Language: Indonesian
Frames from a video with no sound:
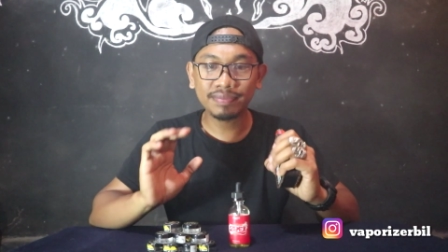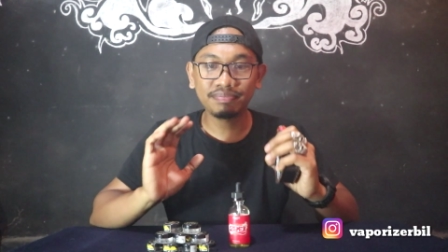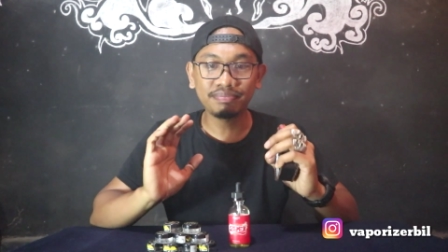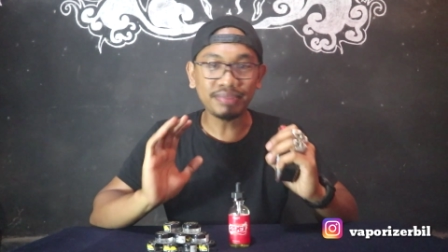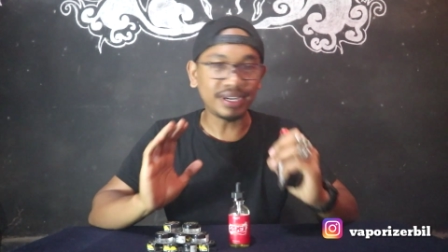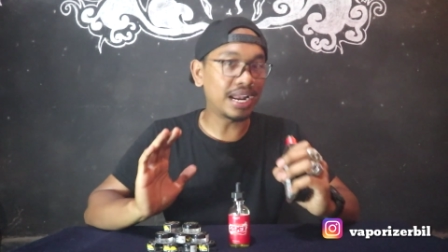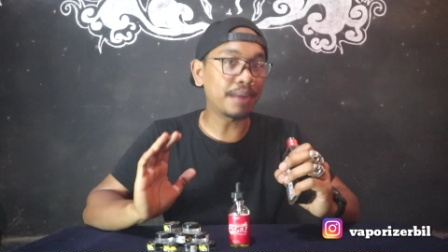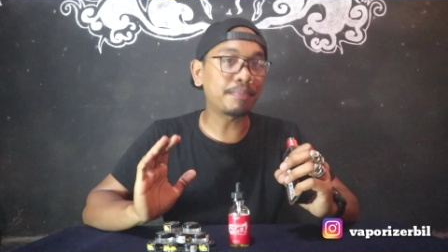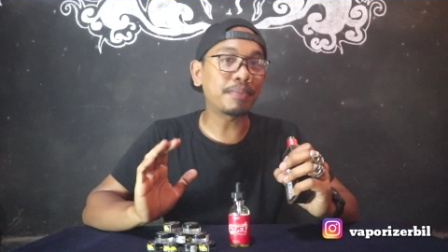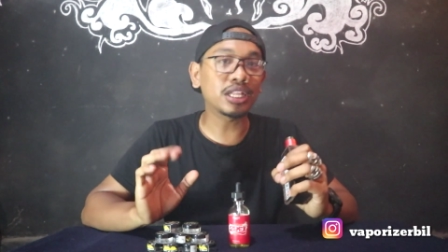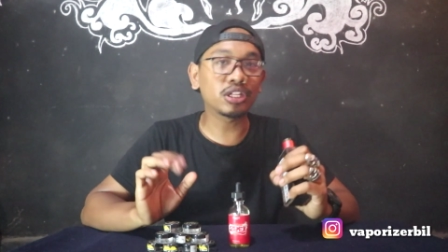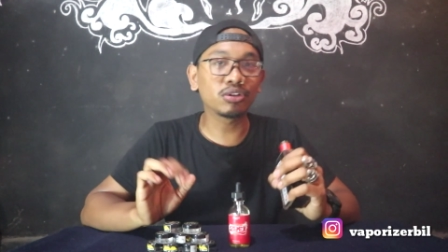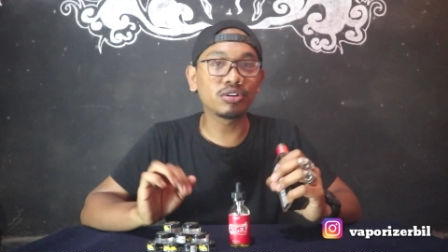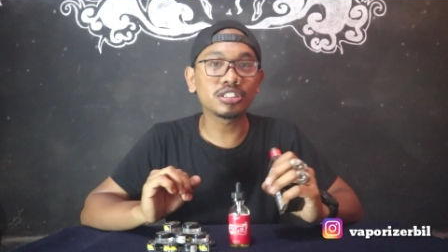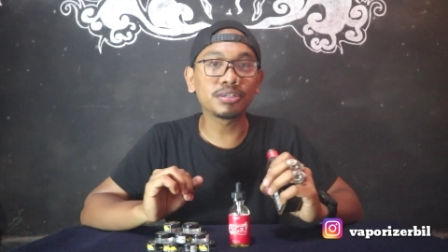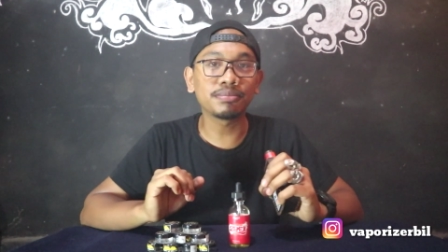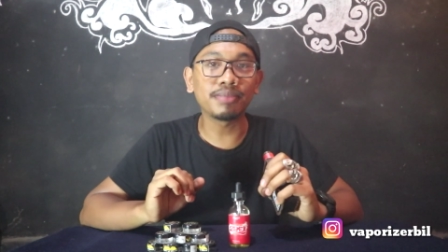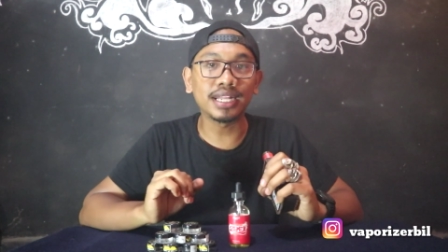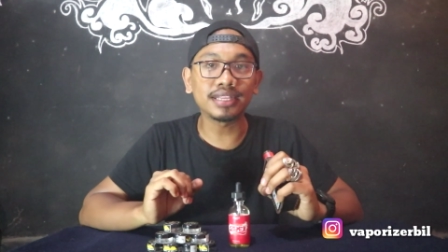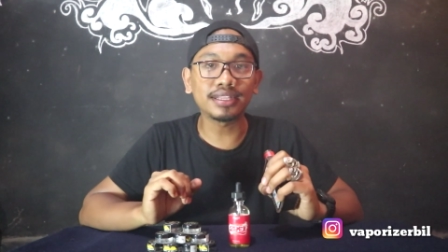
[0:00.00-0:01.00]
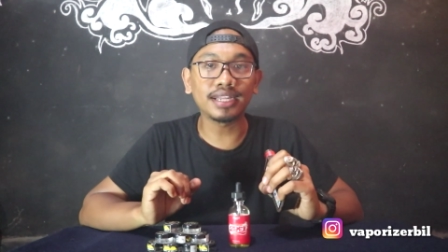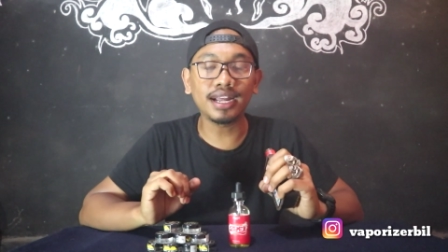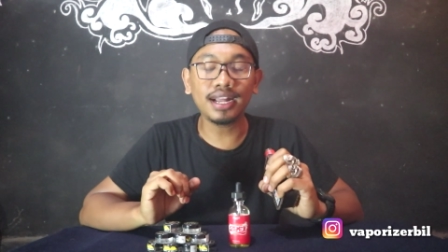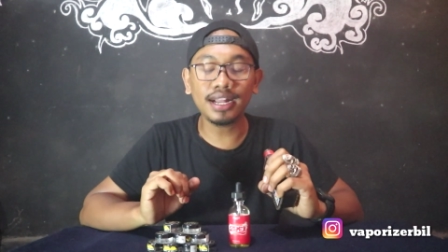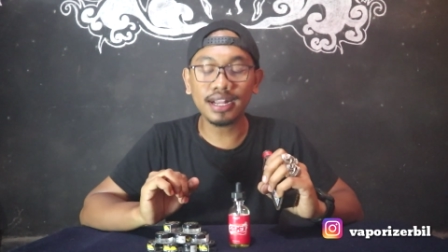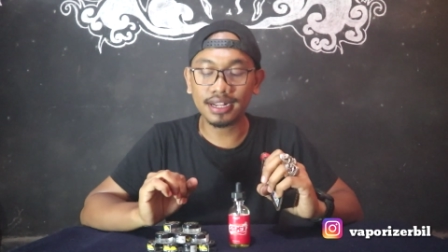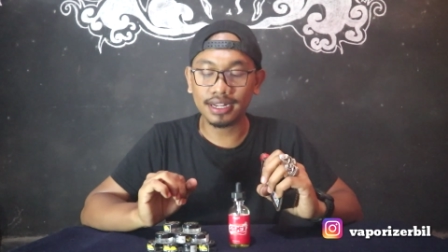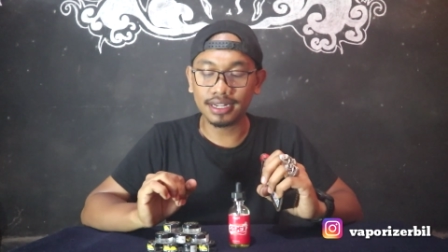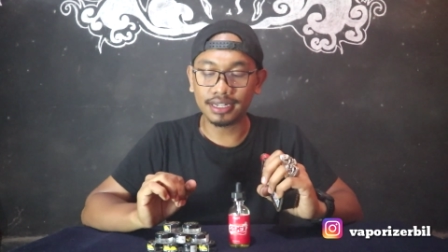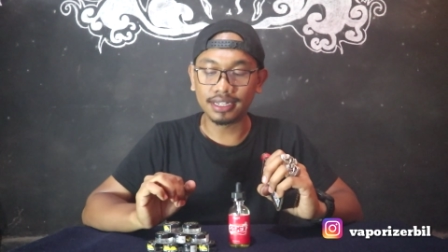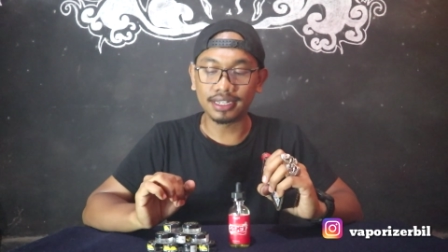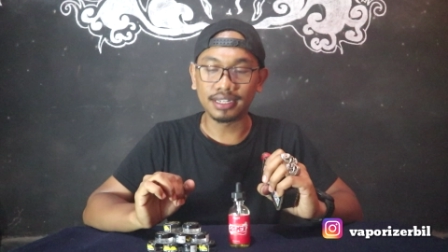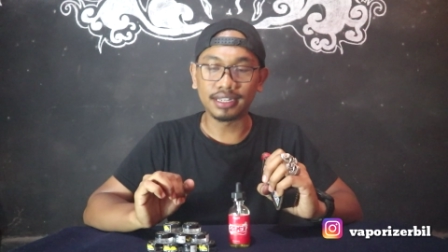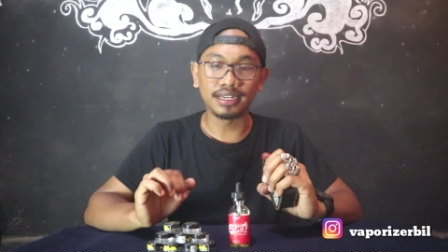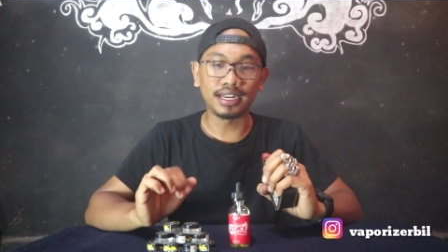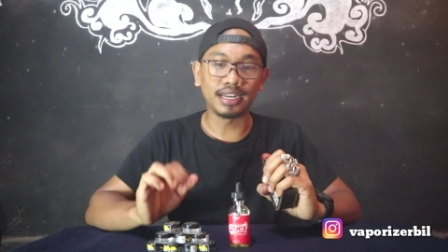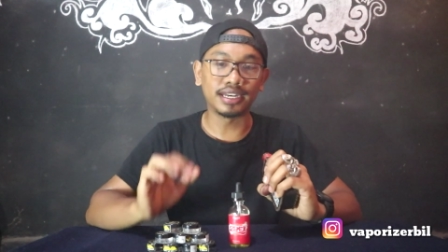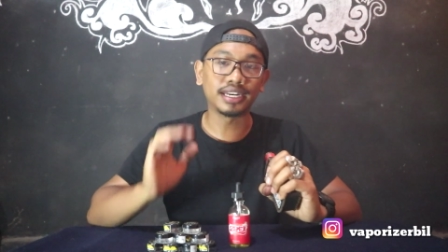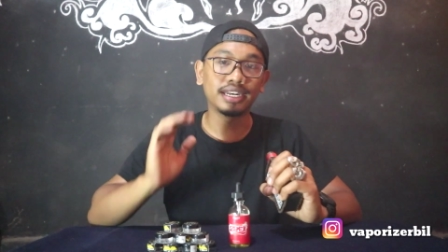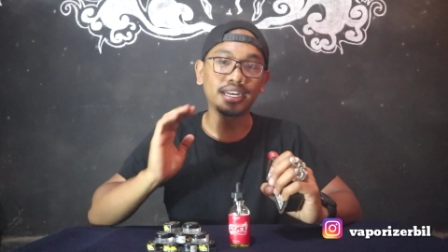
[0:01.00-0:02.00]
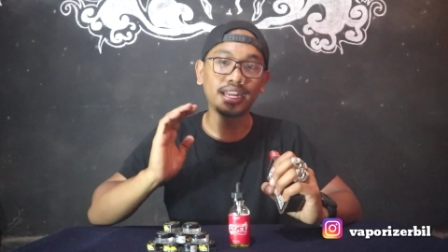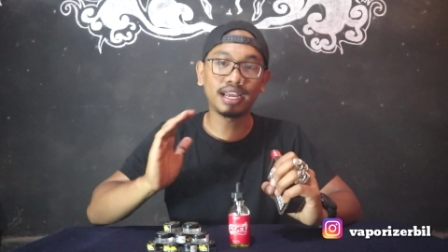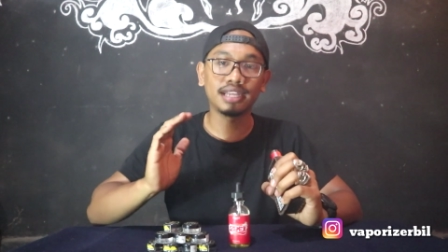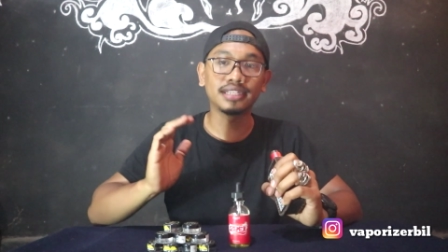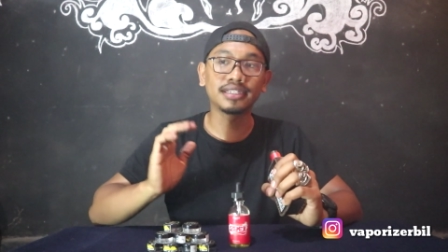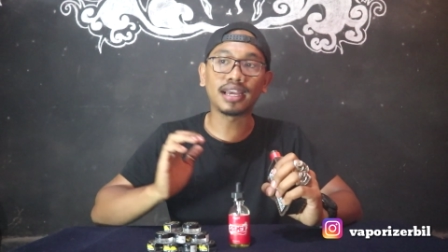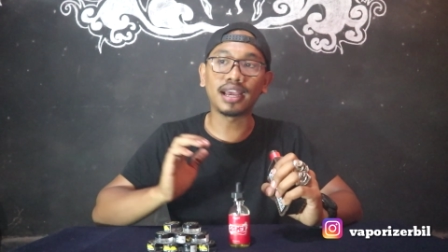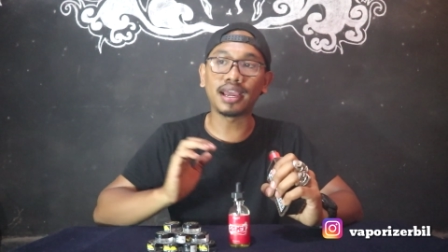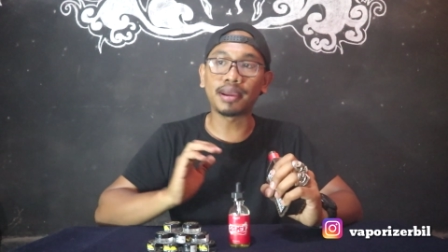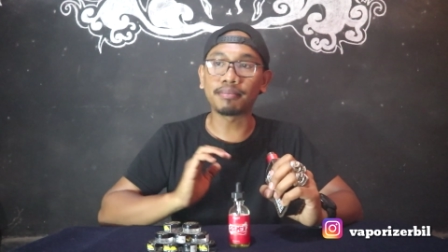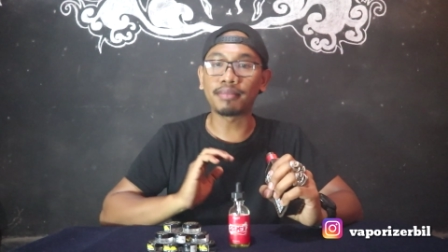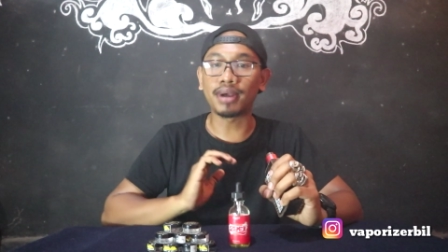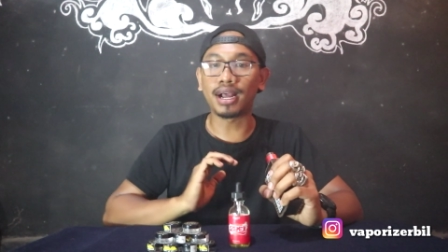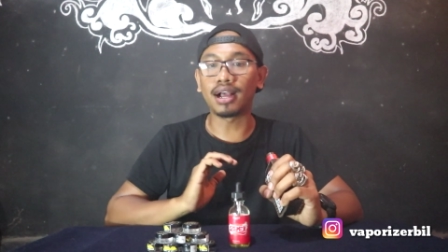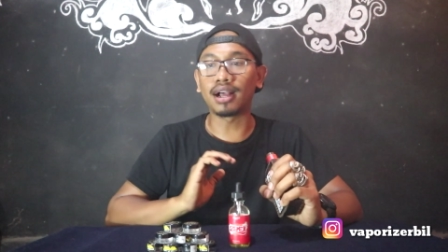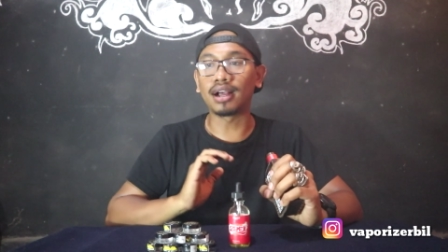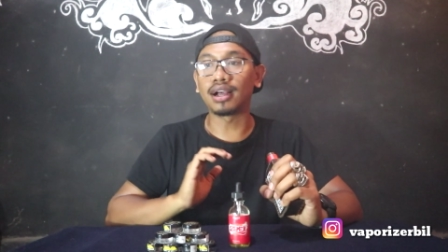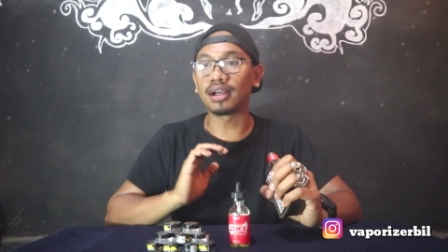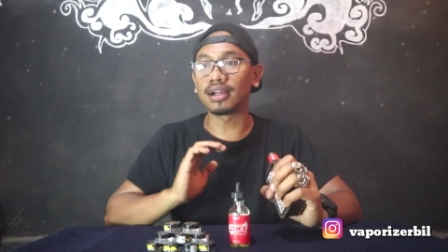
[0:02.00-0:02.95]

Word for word: pendapat gua semata dan ini hanya emang